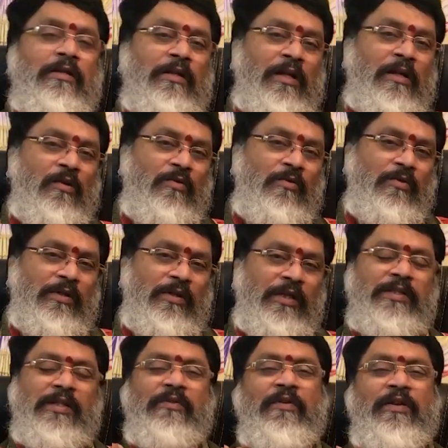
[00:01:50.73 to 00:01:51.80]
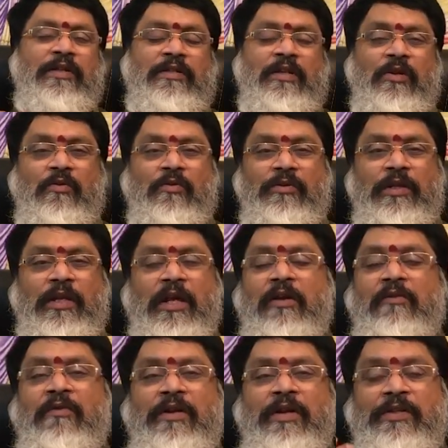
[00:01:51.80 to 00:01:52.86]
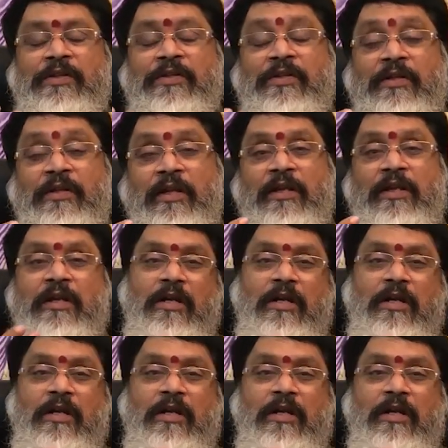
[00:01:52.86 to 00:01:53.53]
దానిలో డిసడ్వాంటేజ్లు ఎక్కువ అవుతాయి అడ్వాంటేజెస్ కంటే